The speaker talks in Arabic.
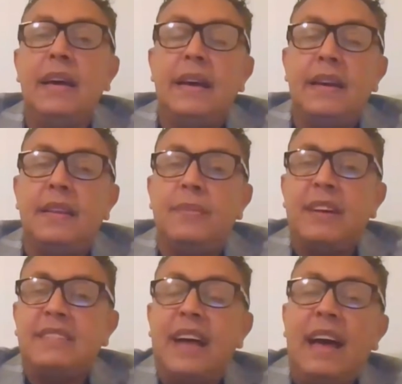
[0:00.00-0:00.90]
انما
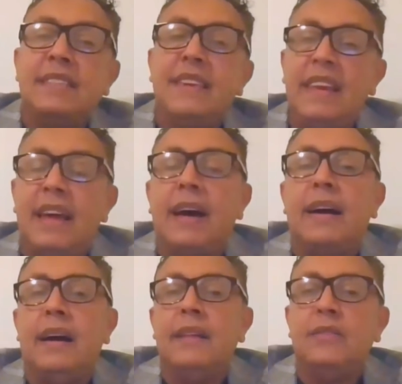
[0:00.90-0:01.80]
سعت الى
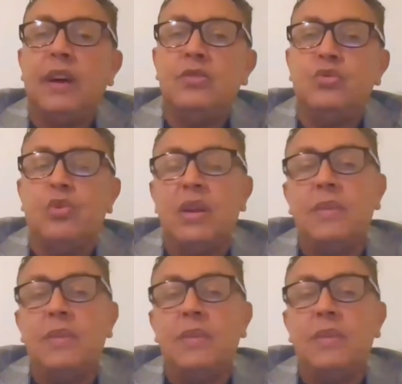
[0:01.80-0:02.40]
ان ان تقيم